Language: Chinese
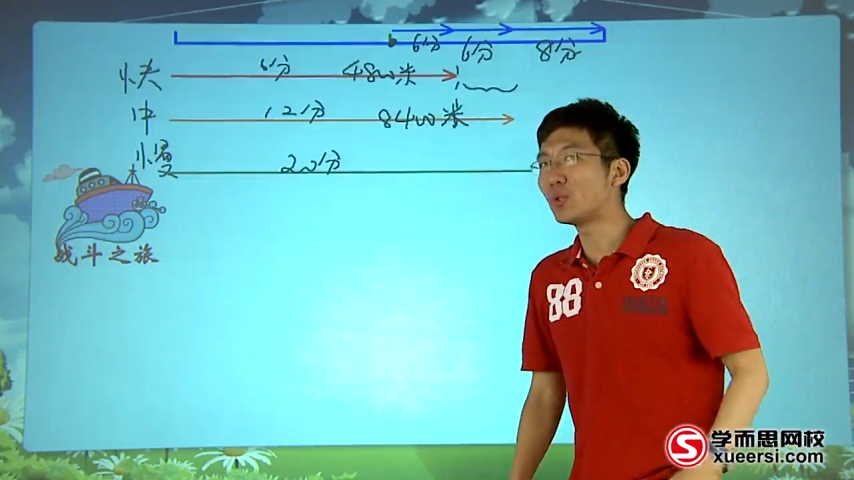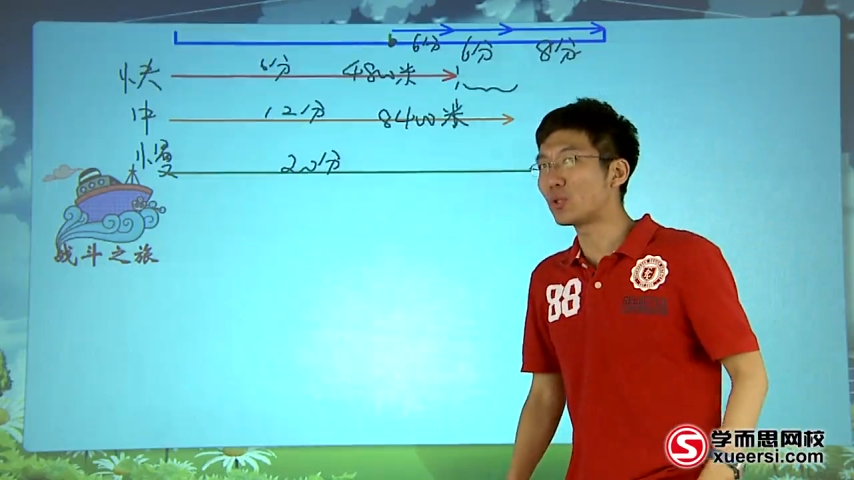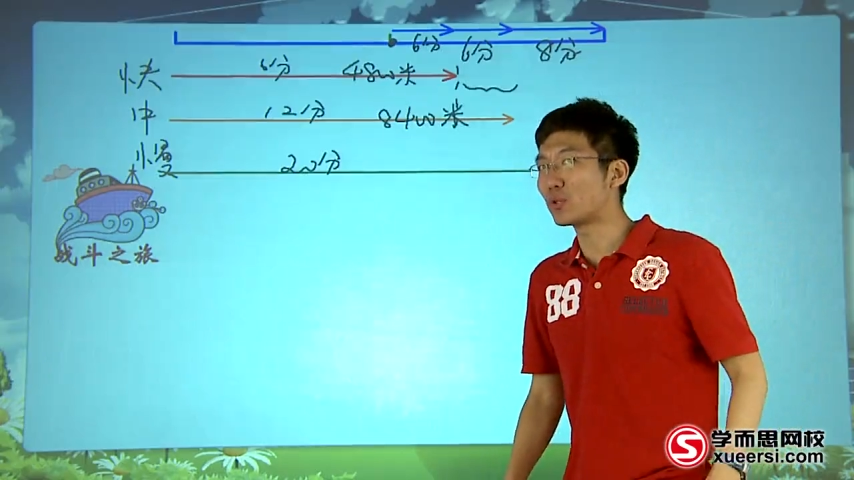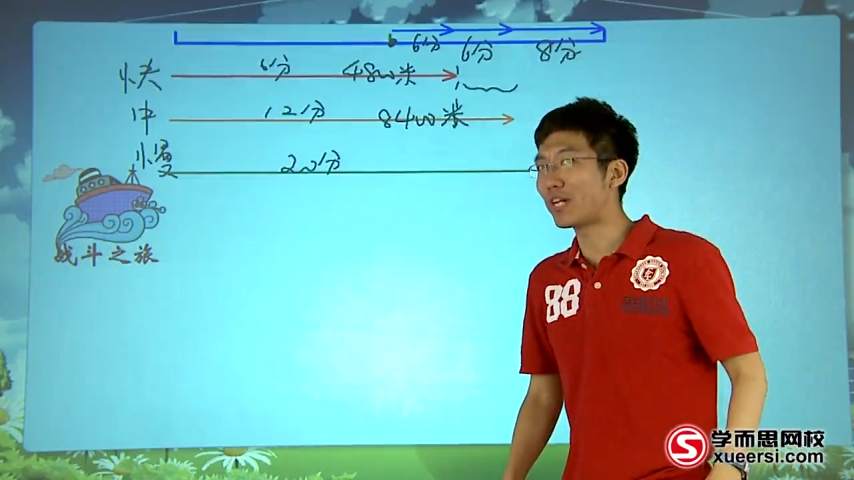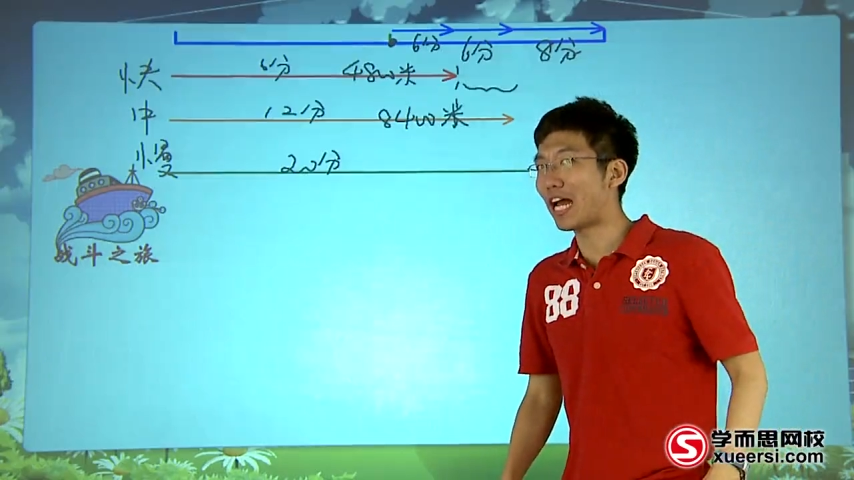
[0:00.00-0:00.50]
就
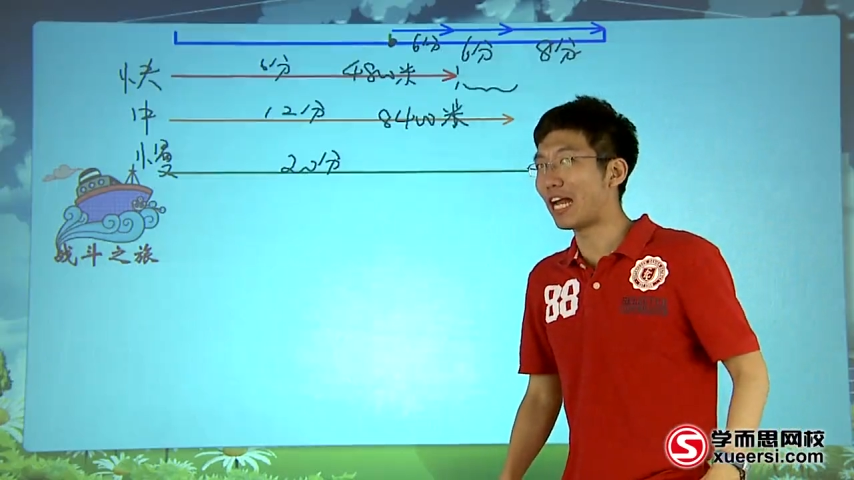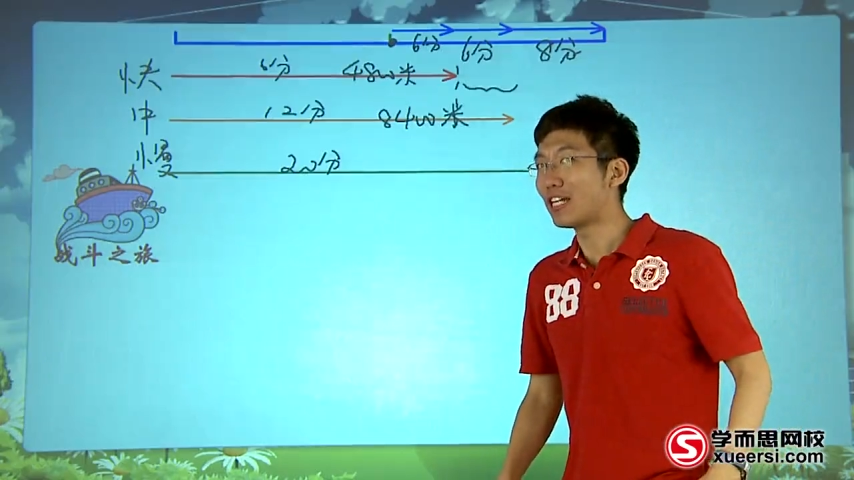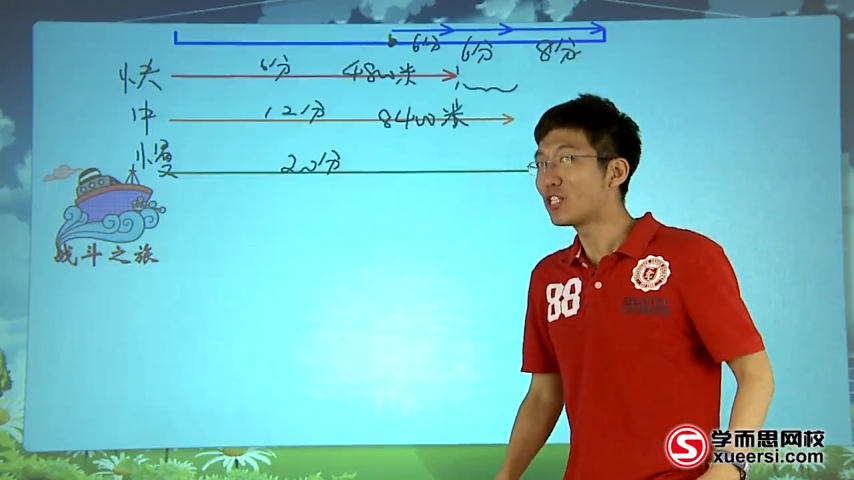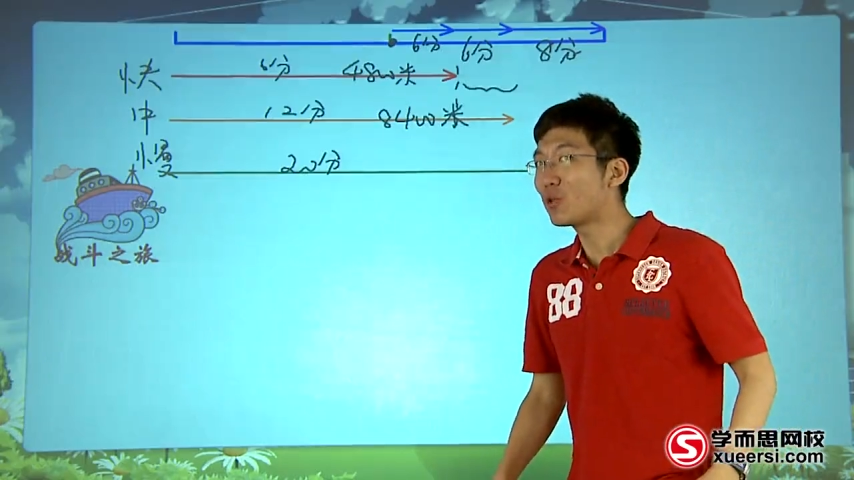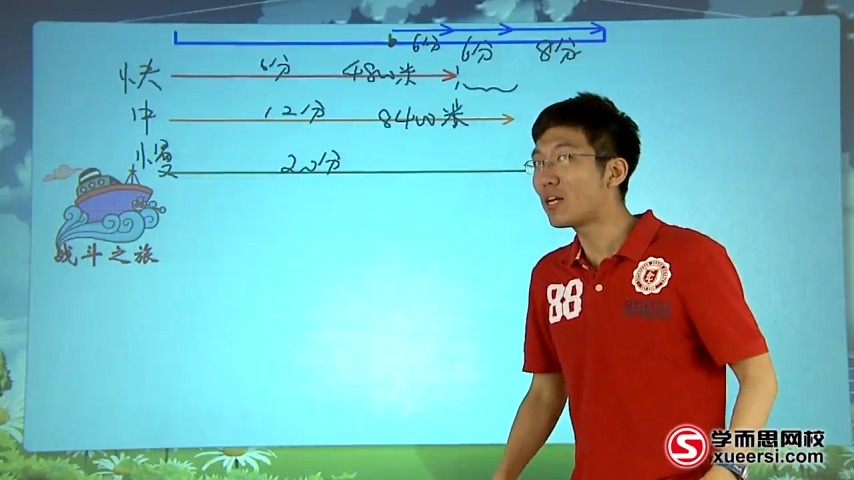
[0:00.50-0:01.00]
出来了，
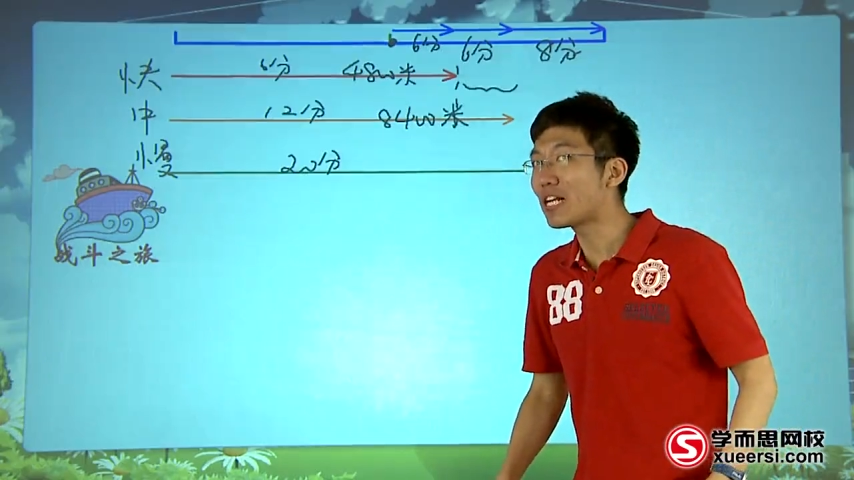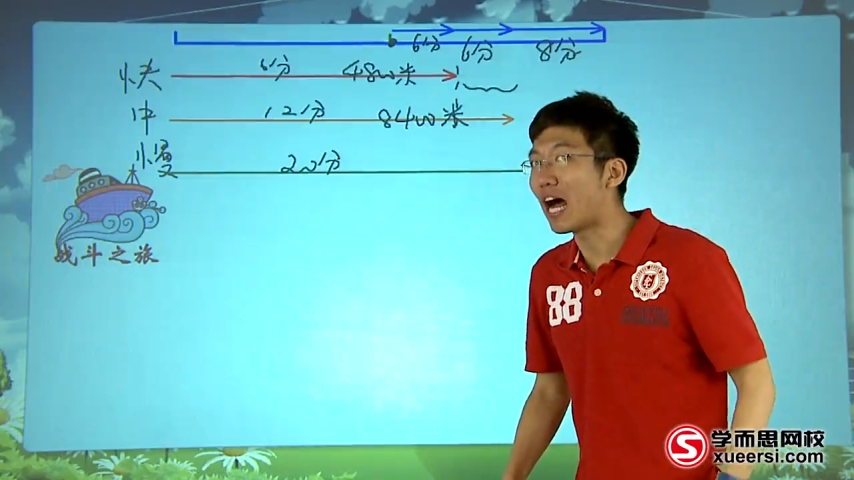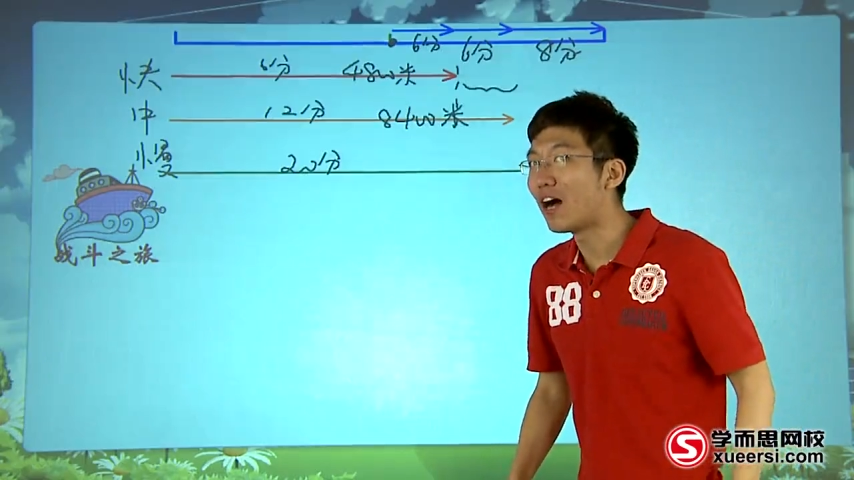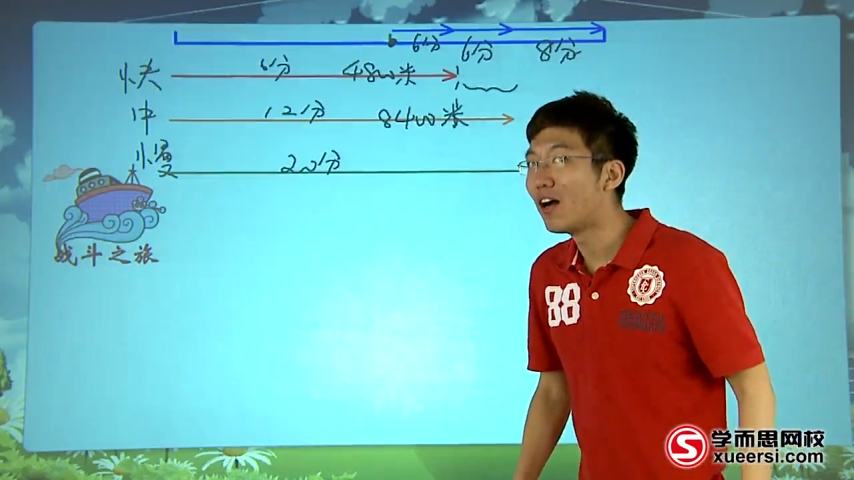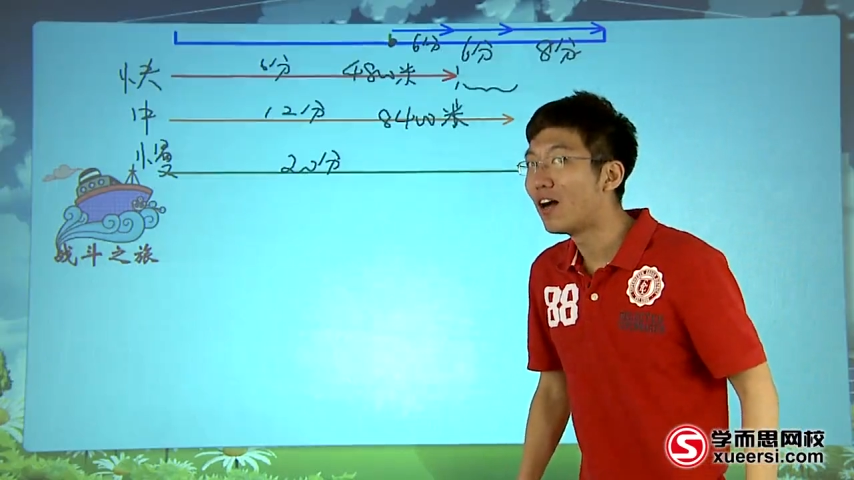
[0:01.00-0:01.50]
是多
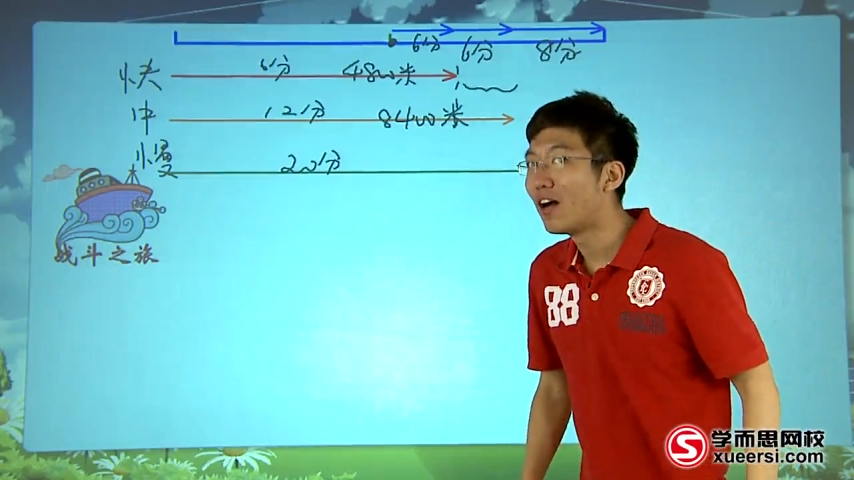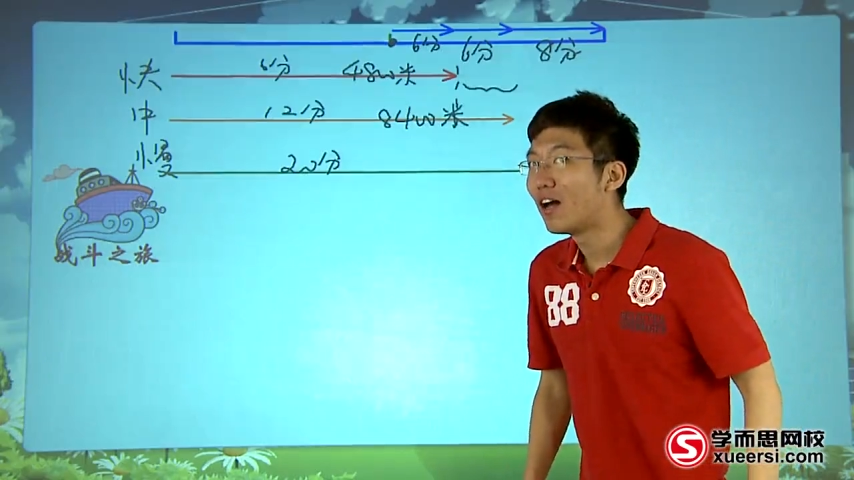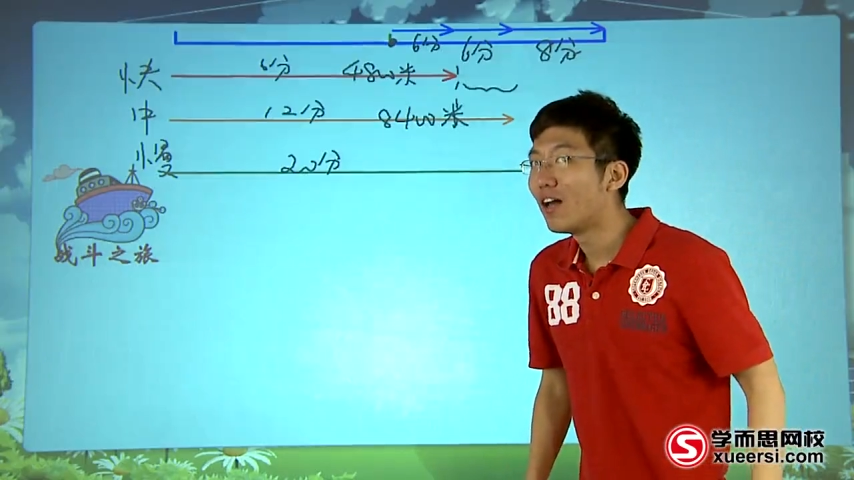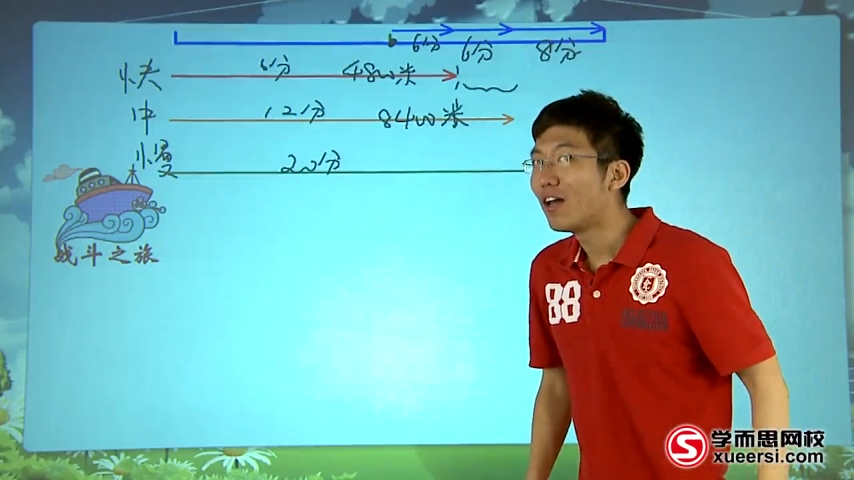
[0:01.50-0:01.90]
少？六百。